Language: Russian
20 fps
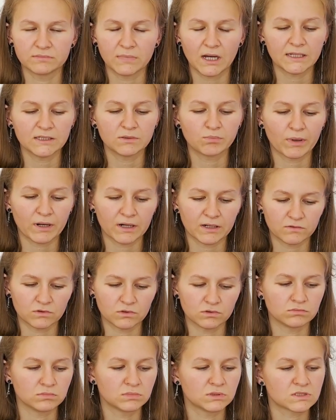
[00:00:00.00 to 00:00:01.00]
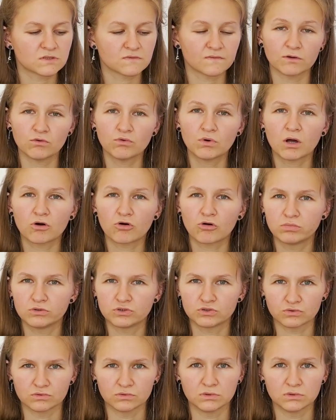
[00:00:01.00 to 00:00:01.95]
отправлю свою коробочку,